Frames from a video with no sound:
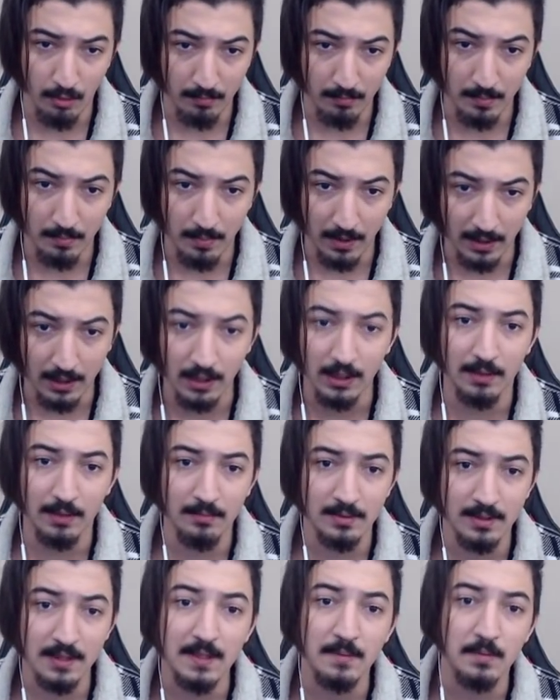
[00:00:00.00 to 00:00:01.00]
Bir bakalım
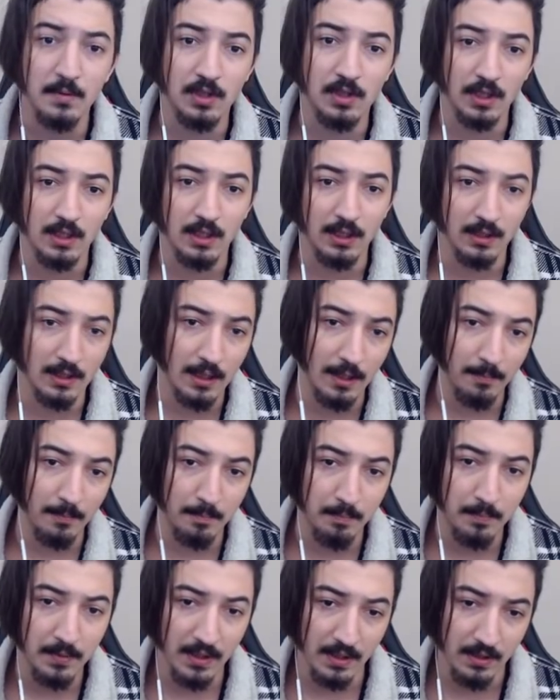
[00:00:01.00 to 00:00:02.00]
hızlı bir şekilde.
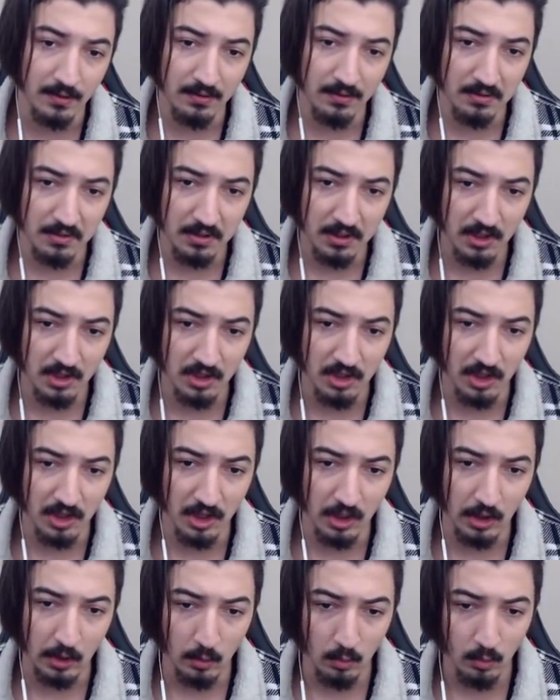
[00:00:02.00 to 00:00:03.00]
1,
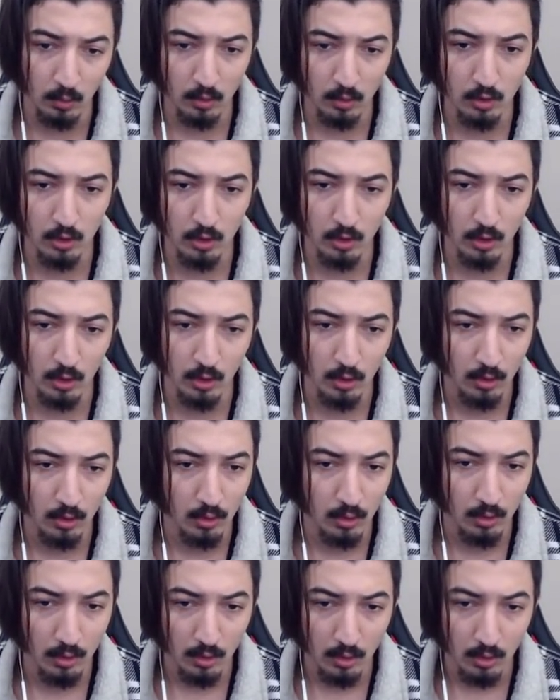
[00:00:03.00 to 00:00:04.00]
2, 3,
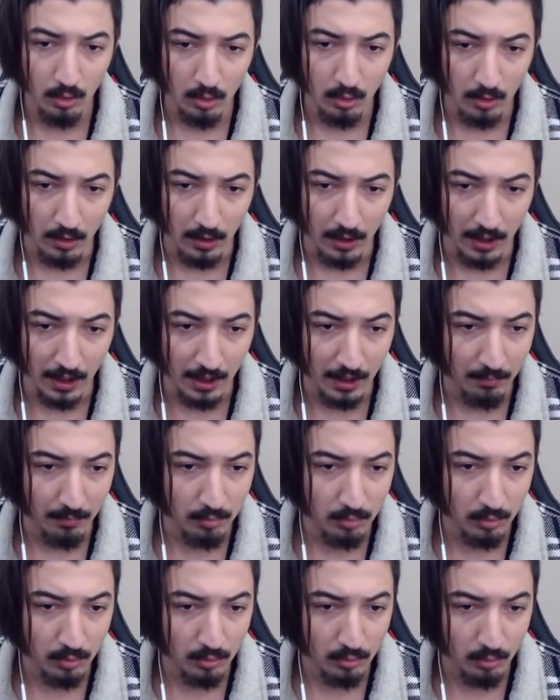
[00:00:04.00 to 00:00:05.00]
e,
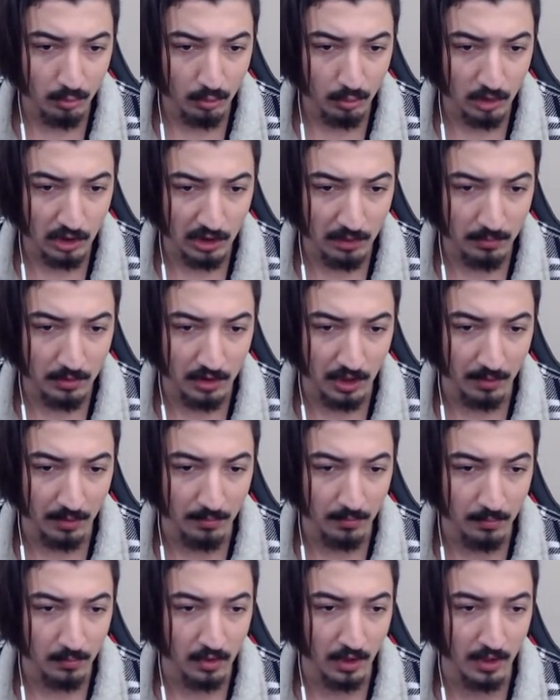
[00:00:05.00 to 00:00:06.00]
bu dünkü bir şey
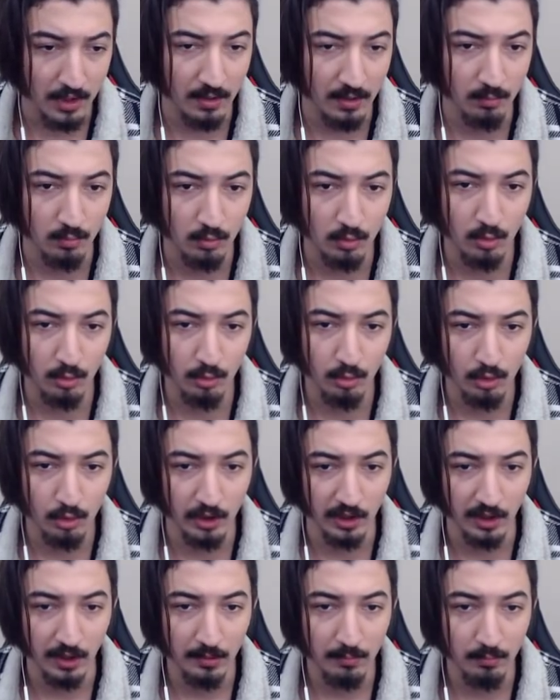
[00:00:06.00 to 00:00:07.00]
miymiş? Aynen dünkü.
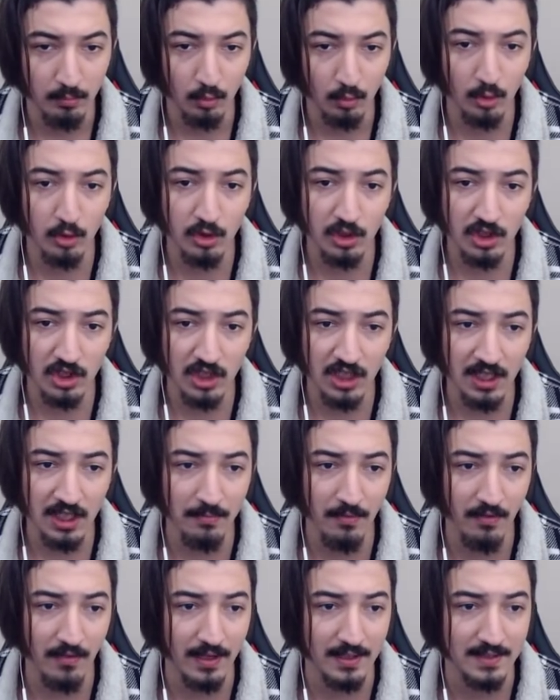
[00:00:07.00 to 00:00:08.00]
3 kişili
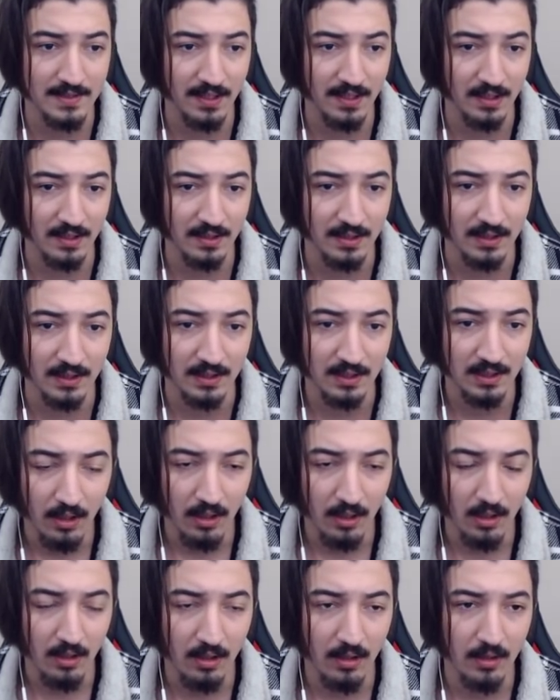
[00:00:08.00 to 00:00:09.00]
mi vs attık?
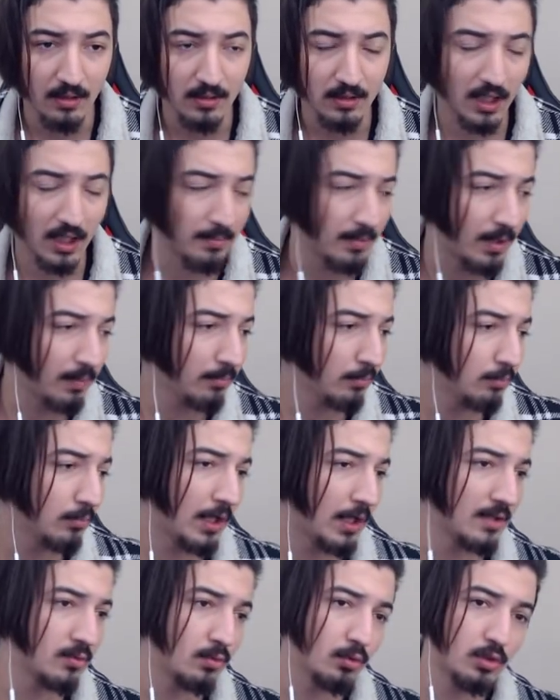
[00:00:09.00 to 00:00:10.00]
Tamam
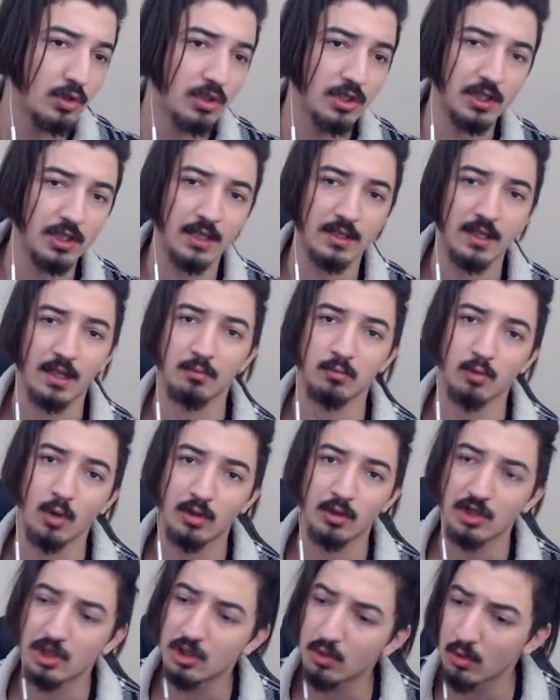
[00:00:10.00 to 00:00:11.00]
neyse 3 kişi yeter. 4
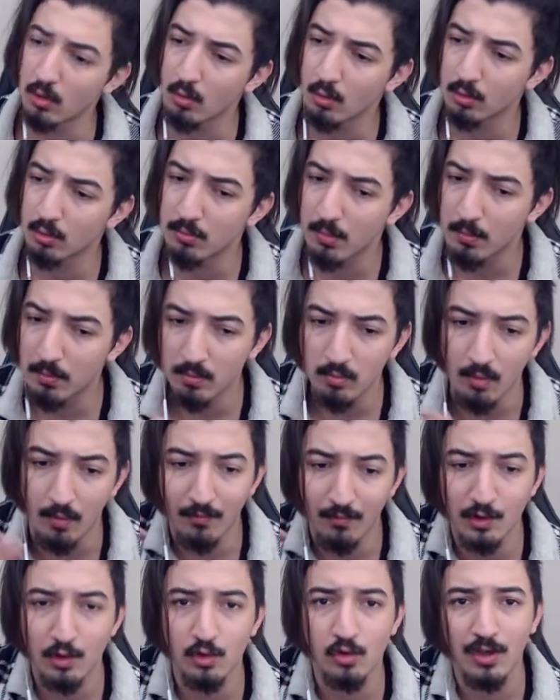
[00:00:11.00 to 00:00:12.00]
kişi de olur mu bilmiyorum.
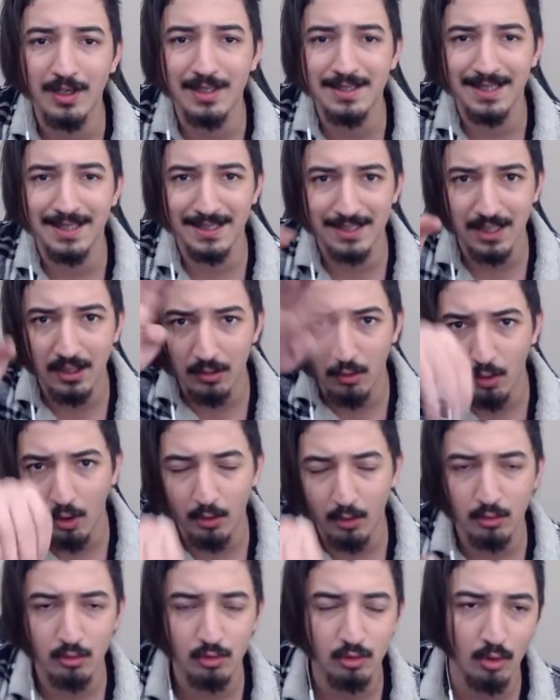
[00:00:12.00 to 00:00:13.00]
Video çok kısaysa
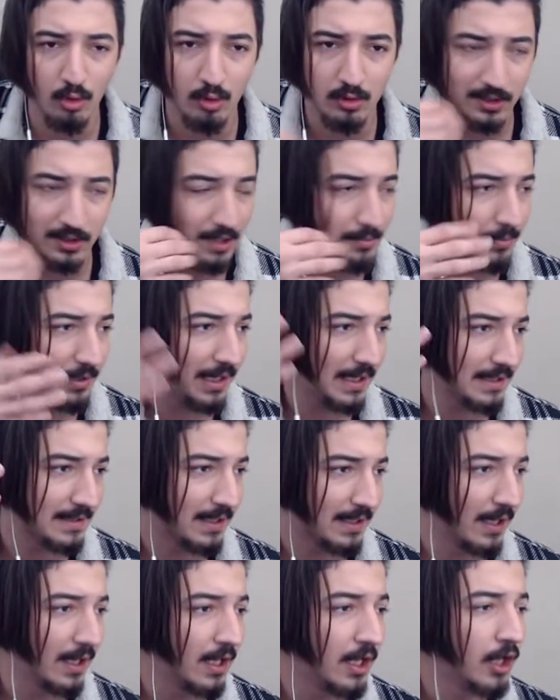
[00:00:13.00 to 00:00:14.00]
4. de olacak ama
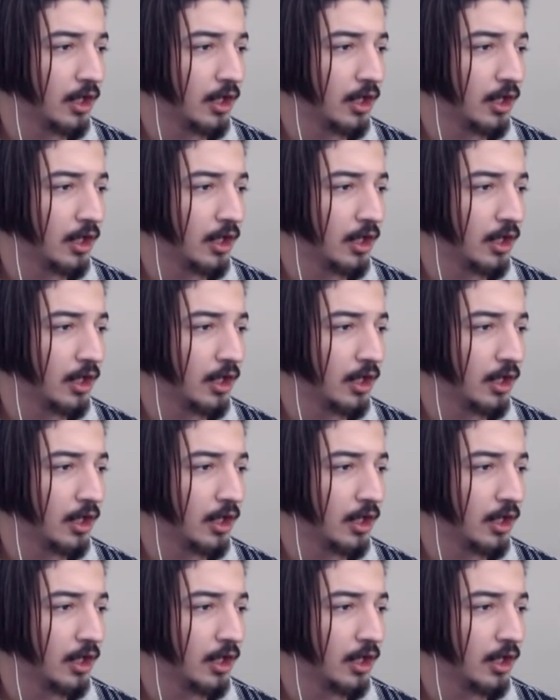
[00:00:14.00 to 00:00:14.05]
neyse.